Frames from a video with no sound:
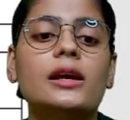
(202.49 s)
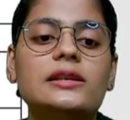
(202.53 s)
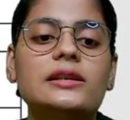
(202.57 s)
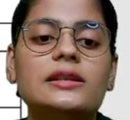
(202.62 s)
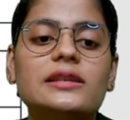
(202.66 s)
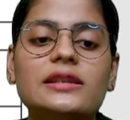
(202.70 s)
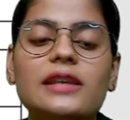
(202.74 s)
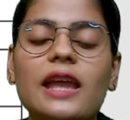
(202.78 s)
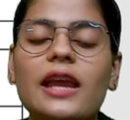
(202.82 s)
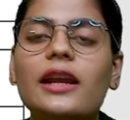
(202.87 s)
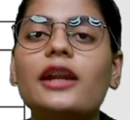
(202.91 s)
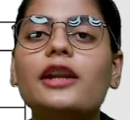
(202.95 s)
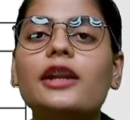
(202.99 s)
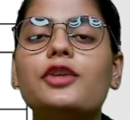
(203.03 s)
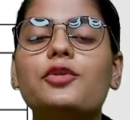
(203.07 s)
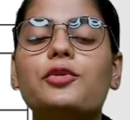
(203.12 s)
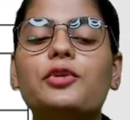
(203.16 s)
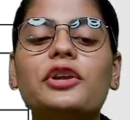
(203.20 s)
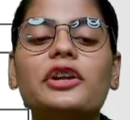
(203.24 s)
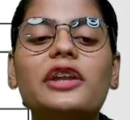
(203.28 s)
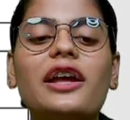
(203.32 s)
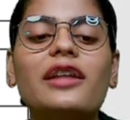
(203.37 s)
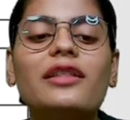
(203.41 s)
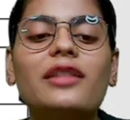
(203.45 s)
सेकेंड
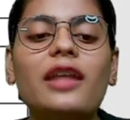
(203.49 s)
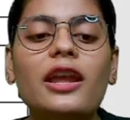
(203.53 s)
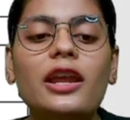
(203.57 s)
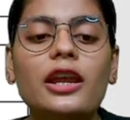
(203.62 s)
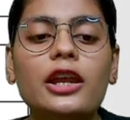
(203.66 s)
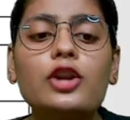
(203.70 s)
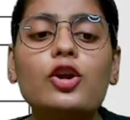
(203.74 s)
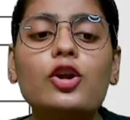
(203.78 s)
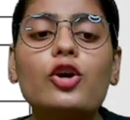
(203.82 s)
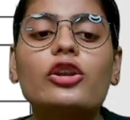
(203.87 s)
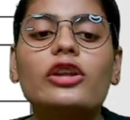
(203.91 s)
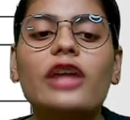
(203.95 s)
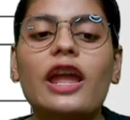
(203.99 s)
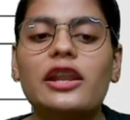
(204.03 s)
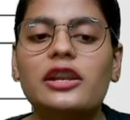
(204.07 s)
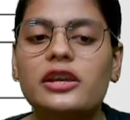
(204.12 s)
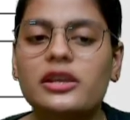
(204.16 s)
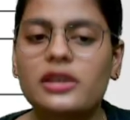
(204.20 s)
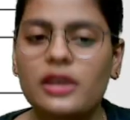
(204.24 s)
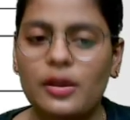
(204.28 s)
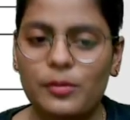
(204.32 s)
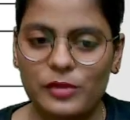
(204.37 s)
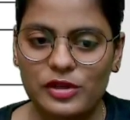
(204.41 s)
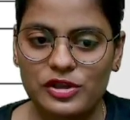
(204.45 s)
यूनिट आता है इनऑर्गेनिक
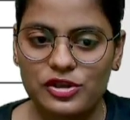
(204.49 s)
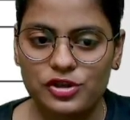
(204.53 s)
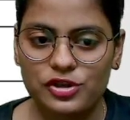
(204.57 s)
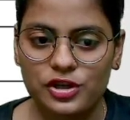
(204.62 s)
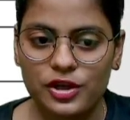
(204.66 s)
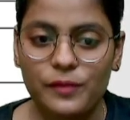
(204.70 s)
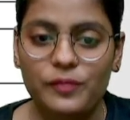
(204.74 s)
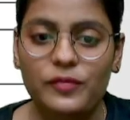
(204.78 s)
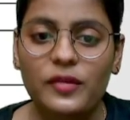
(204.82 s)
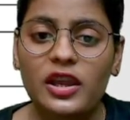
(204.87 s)
केमिस्ट्री